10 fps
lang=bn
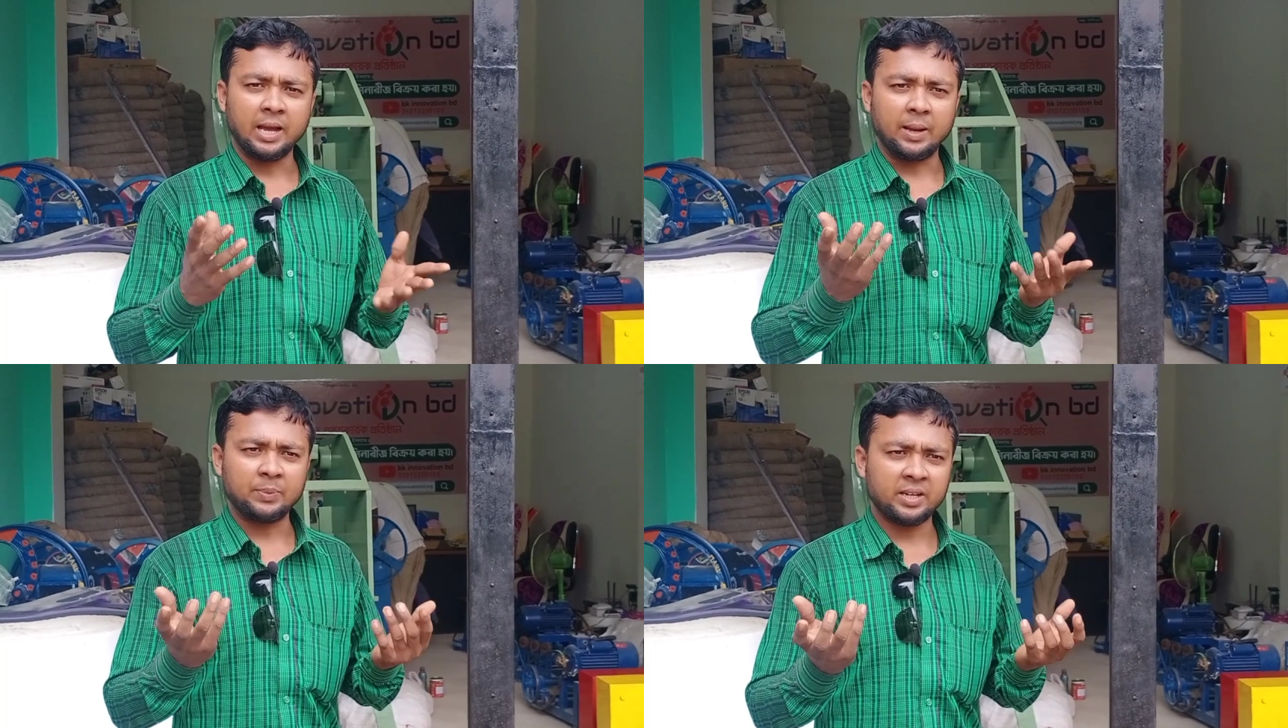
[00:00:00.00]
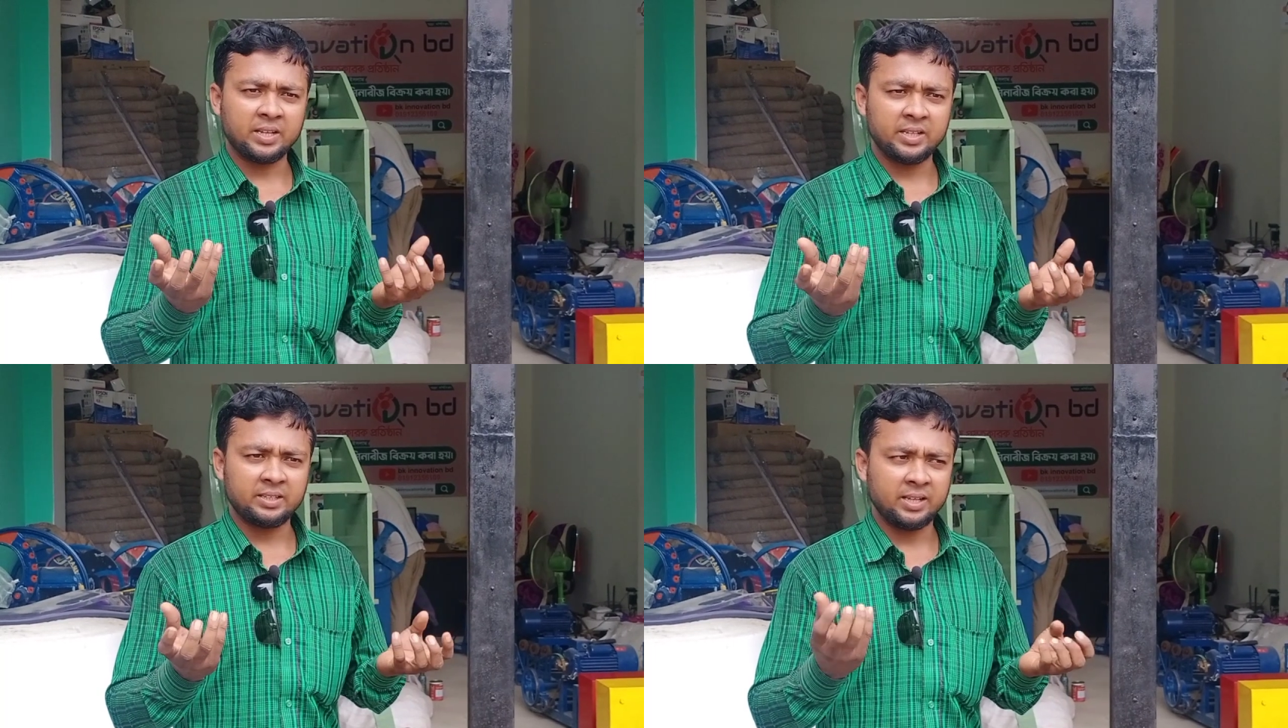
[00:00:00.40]
আপনারা কি
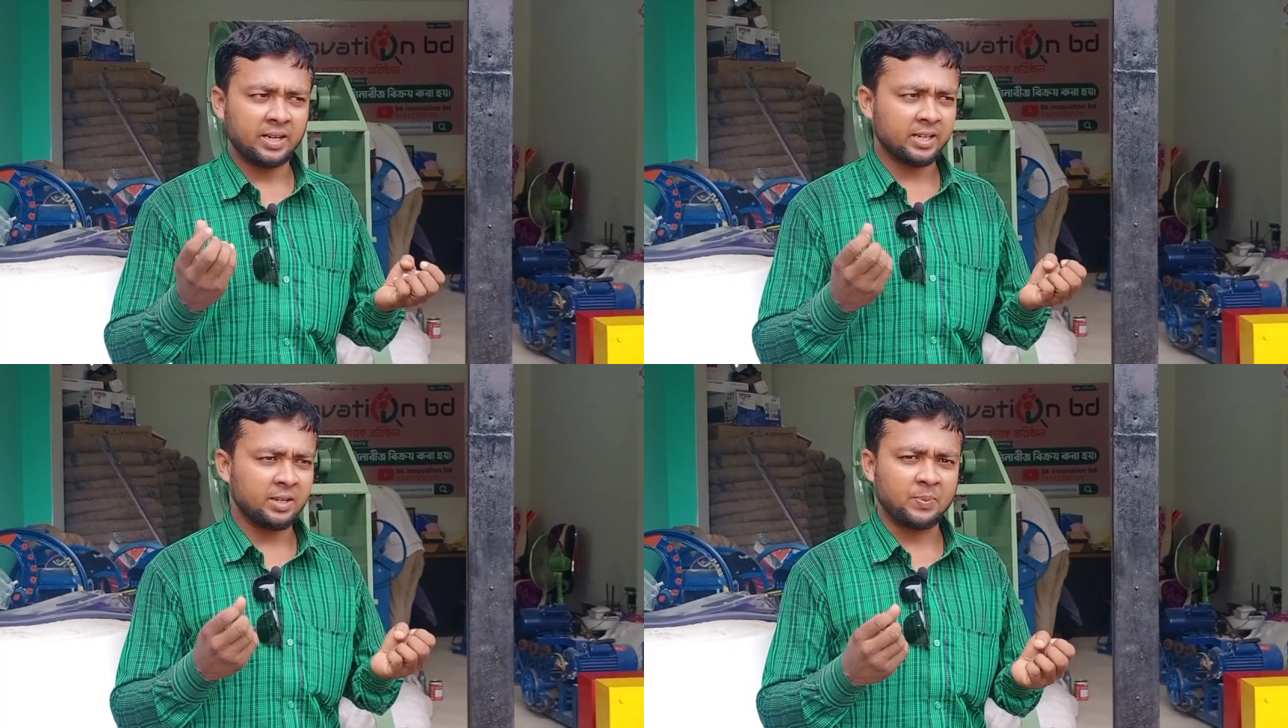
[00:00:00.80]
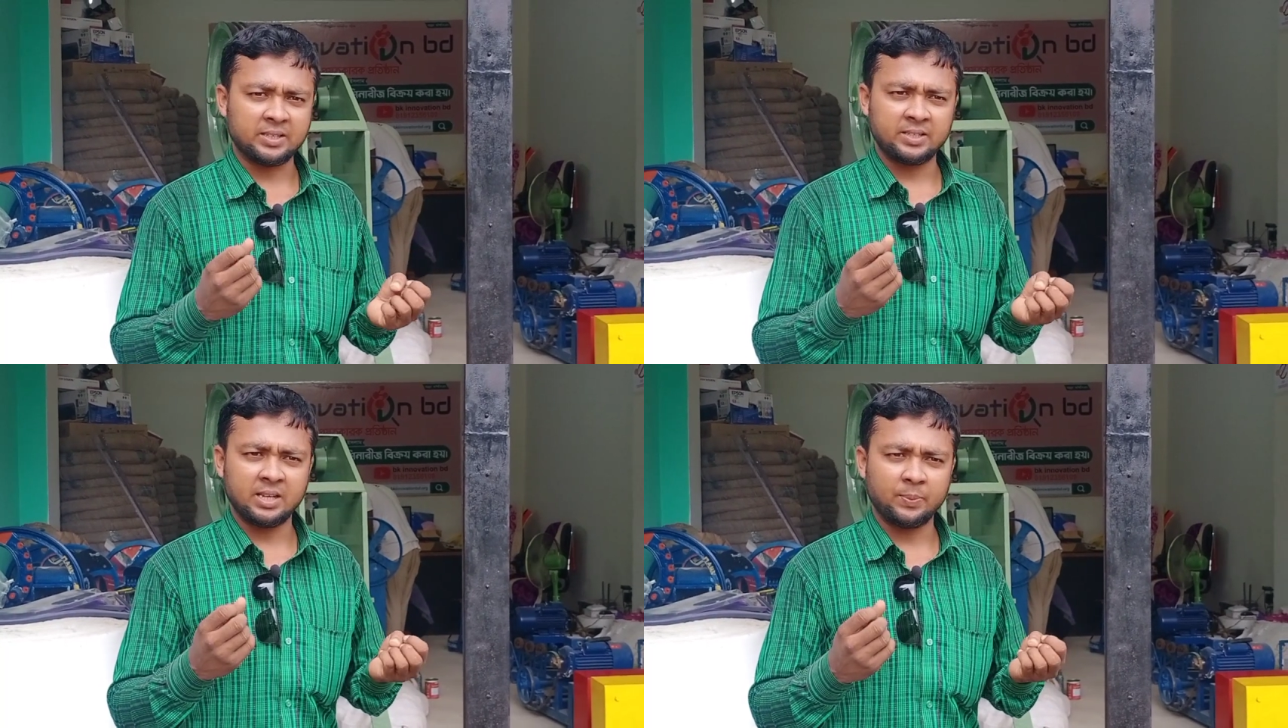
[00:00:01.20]
দিলেন আর কি
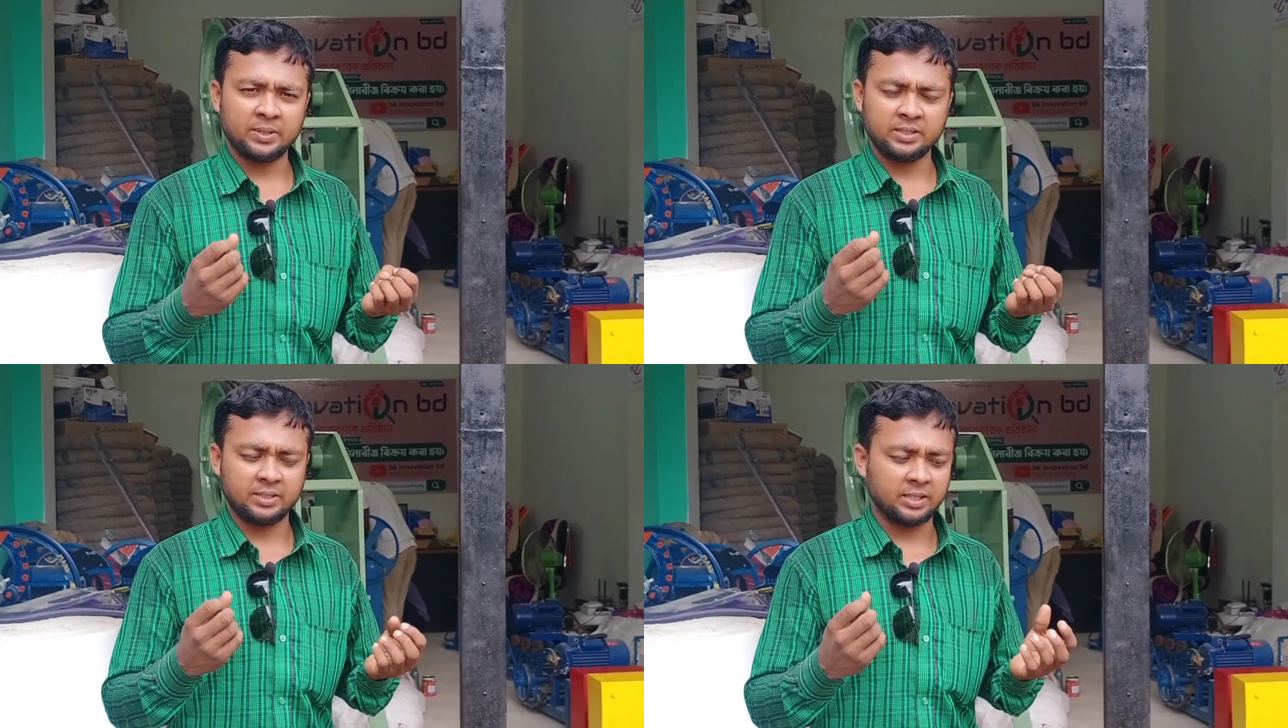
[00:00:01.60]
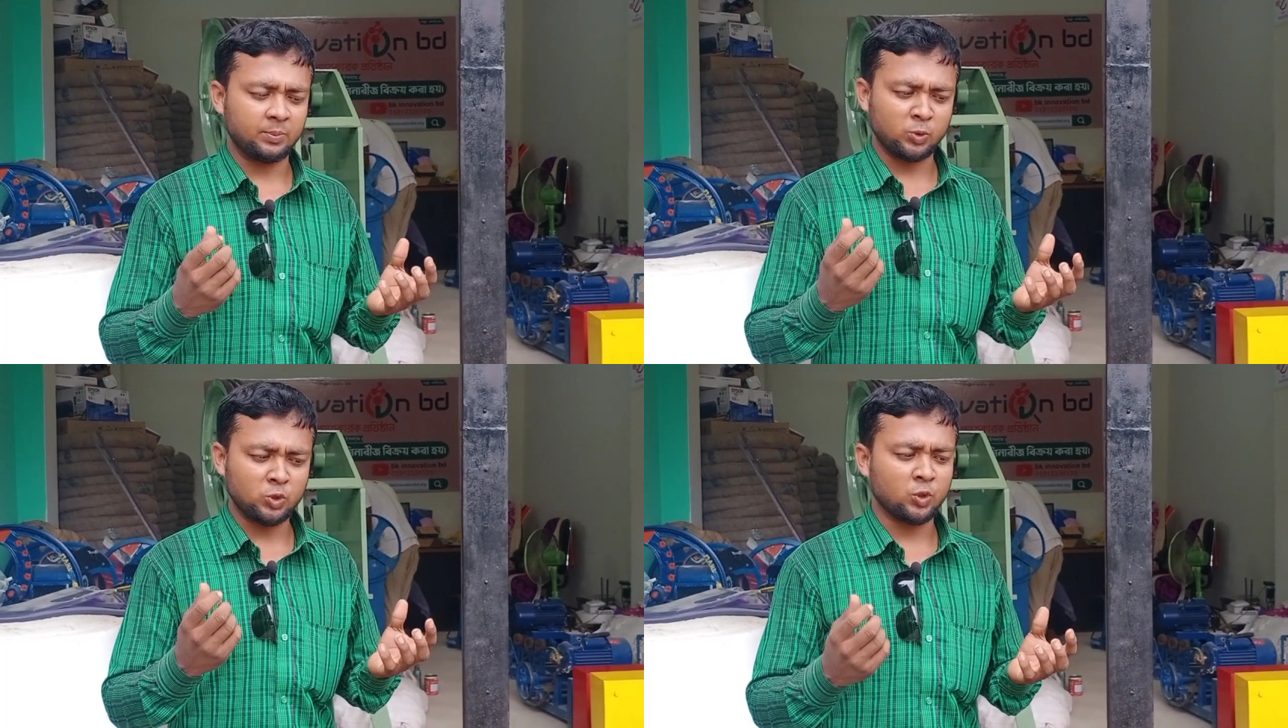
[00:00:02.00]
পাচ্ছে না পাচ্ছে ইত্যাদি
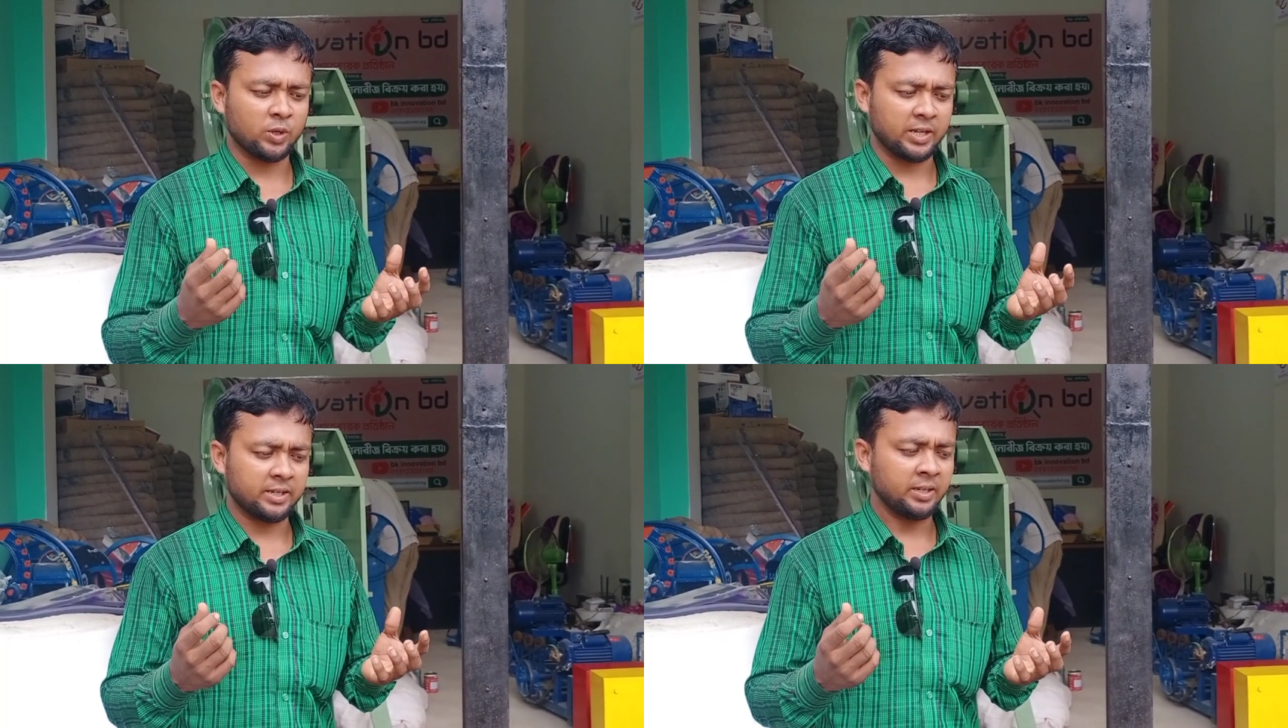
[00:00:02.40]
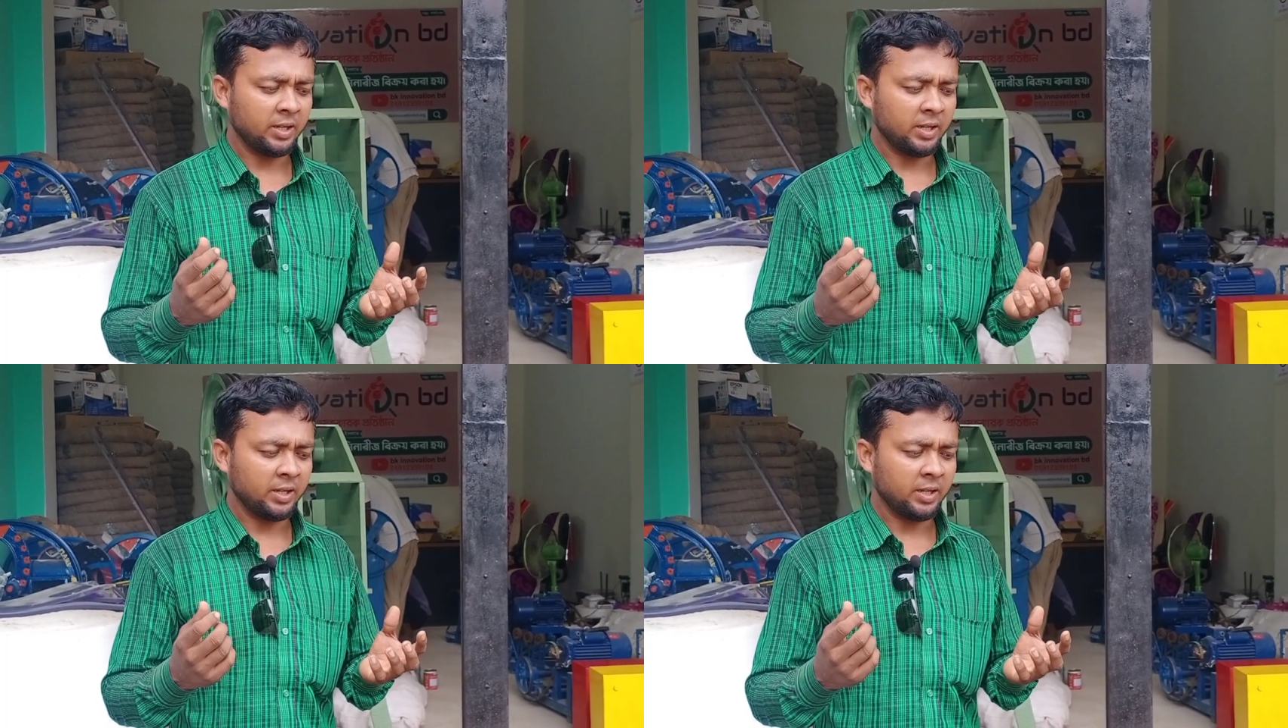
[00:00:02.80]
প্রশ্ন করে আর কি